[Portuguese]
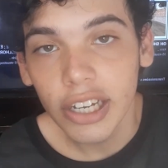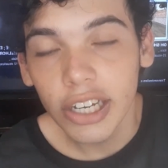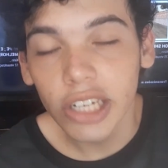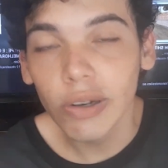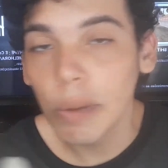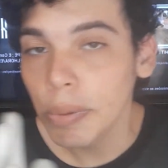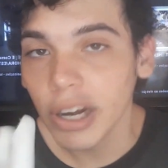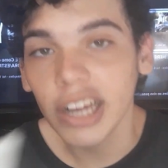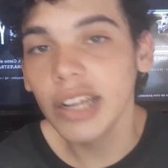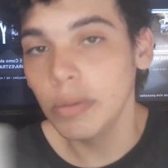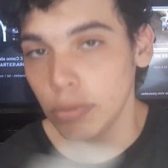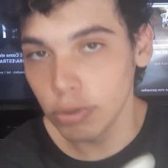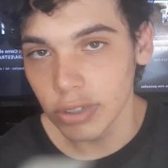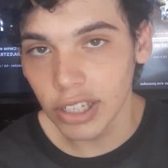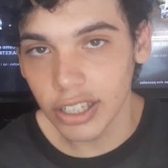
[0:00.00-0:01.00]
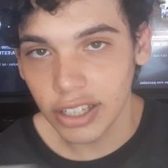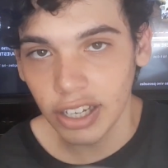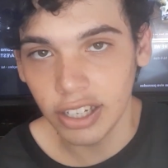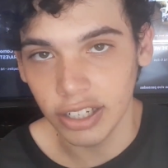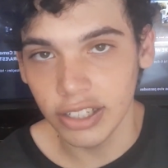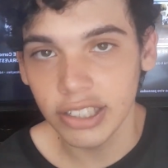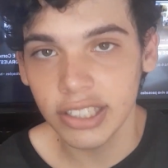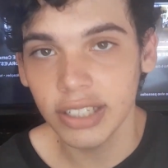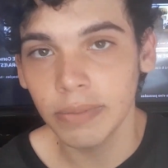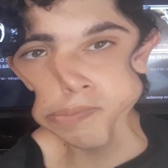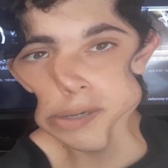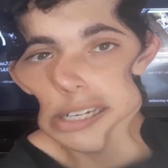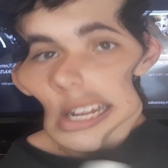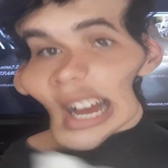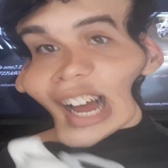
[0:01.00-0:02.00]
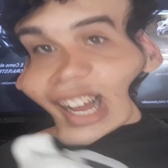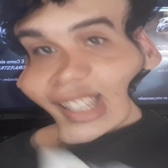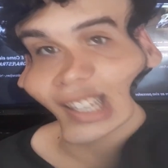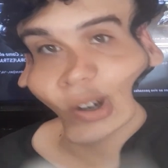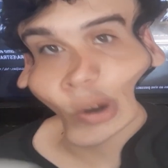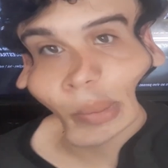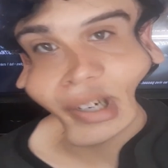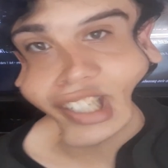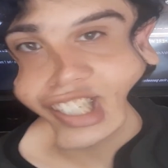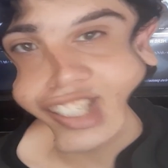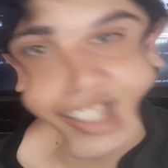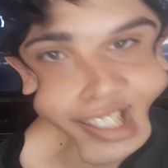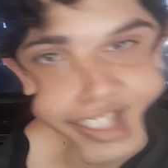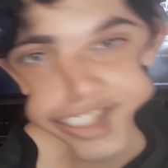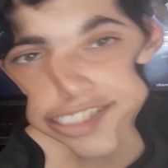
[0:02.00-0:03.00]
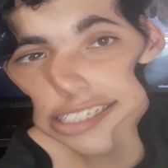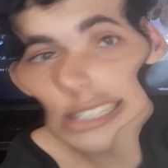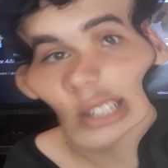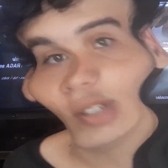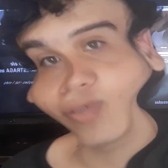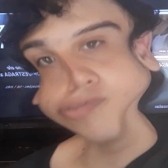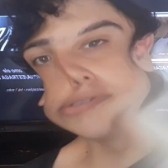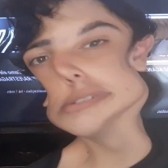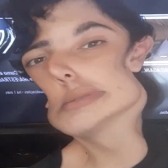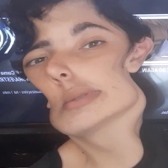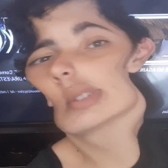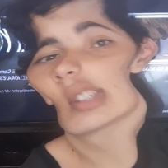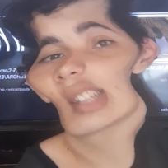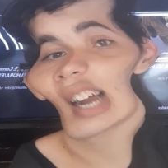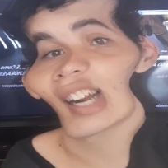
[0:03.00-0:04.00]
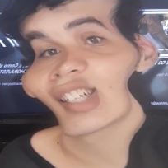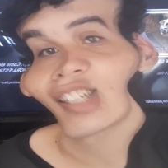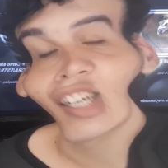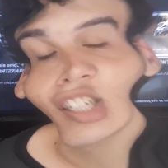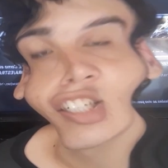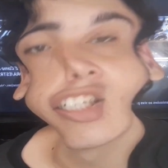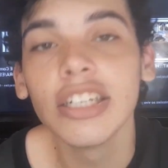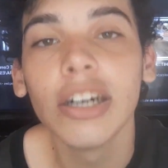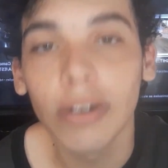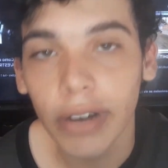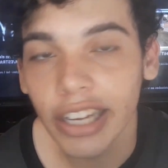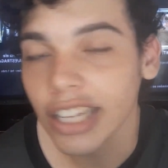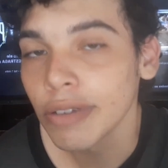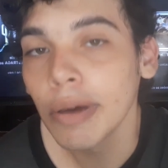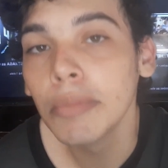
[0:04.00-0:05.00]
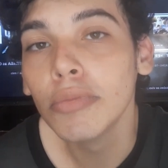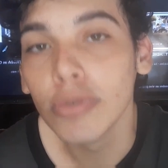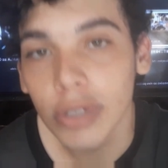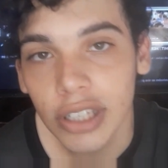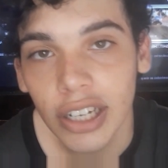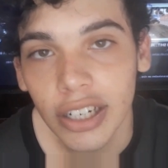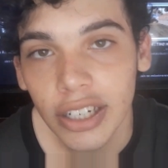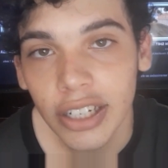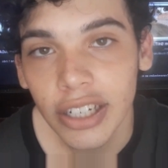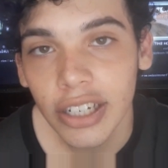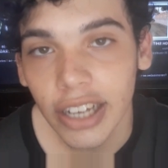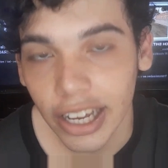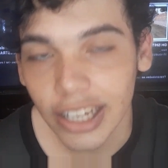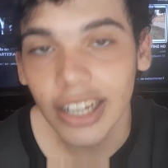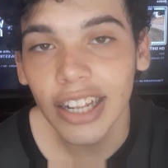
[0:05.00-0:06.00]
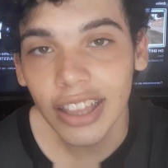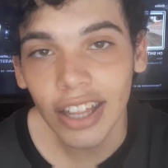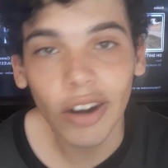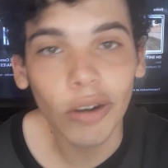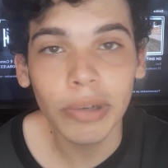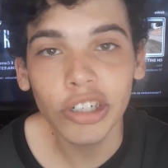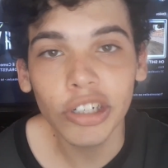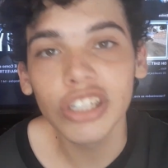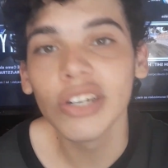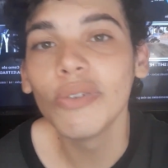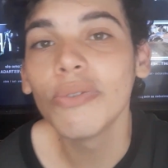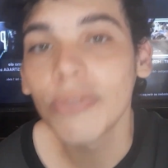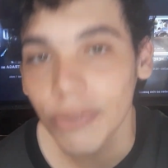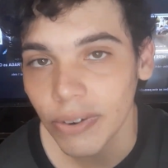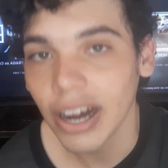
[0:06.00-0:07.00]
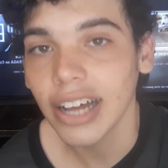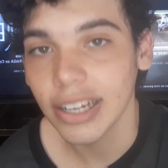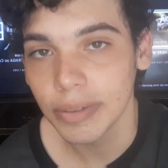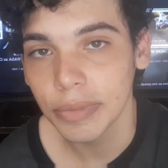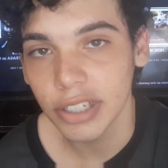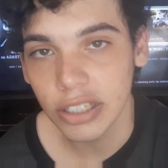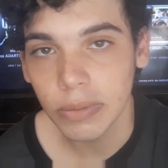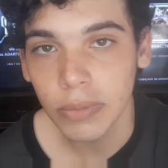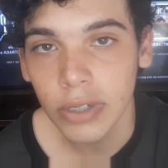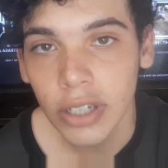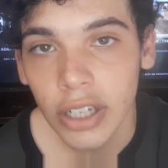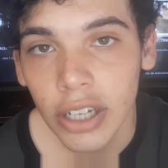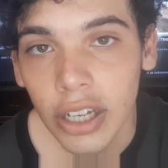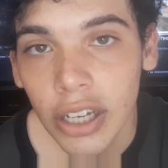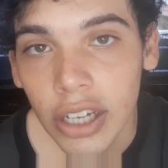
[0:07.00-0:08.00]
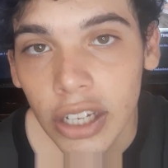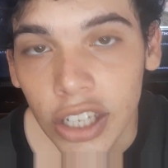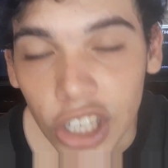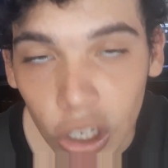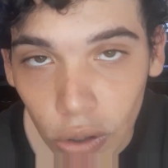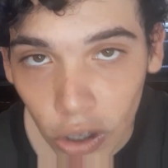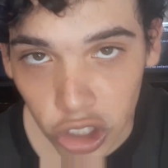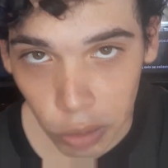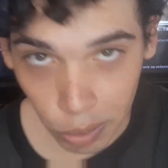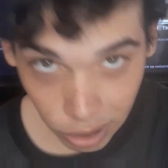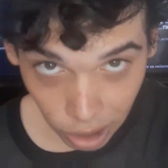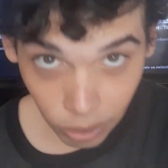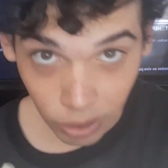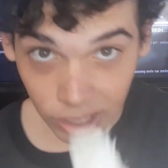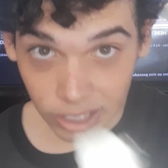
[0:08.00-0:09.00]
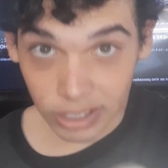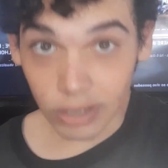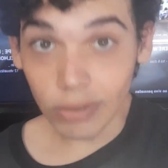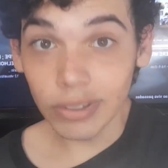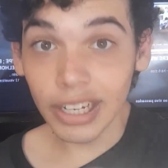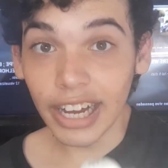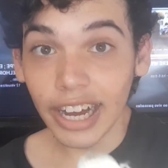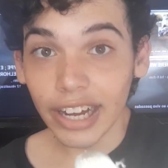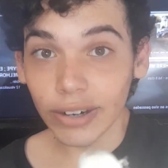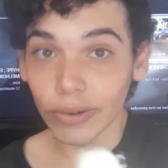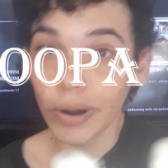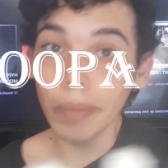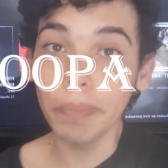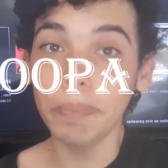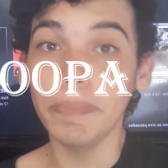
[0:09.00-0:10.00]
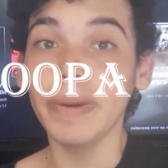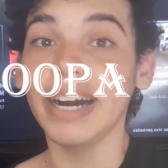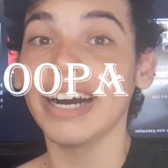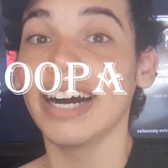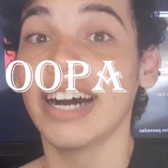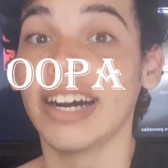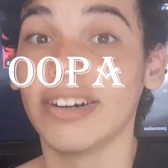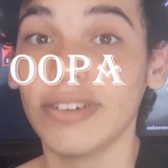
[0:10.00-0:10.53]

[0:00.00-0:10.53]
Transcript: Não é porque ela é muda, tá? Antes você fala, ah, tá romantizando o trajeto. Não, ela não é muda. Ela literalmente não fala mesmo. E o nosso protagonista é secundário. Opa!